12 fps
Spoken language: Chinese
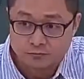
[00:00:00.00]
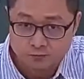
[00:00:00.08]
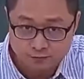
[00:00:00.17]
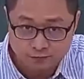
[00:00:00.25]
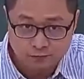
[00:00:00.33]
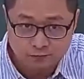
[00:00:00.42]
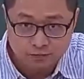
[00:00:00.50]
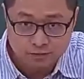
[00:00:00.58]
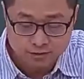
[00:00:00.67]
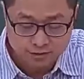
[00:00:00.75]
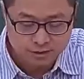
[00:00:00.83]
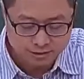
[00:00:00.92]
负
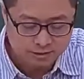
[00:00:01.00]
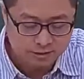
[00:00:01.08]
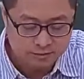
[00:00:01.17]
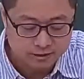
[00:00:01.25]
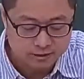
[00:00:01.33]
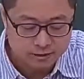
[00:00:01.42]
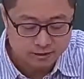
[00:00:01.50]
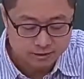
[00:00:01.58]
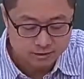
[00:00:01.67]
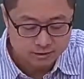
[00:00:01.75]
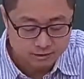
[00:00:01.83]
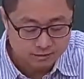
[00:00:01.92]
这个早
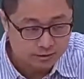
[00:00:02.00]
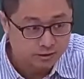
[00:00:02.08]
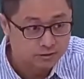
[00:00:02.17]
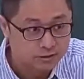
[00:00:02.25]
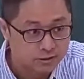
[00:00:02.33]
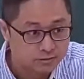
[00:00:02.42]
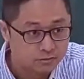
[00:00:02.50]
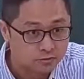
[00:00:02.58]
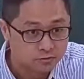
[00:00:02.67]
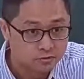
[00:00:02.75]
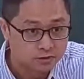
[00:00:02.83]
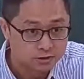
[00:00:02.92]
先早早期如
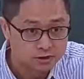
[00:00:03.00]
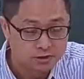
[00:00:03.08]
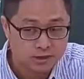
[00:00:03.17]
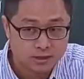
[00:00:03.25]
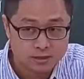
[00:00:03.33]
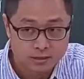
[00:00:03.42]
果说是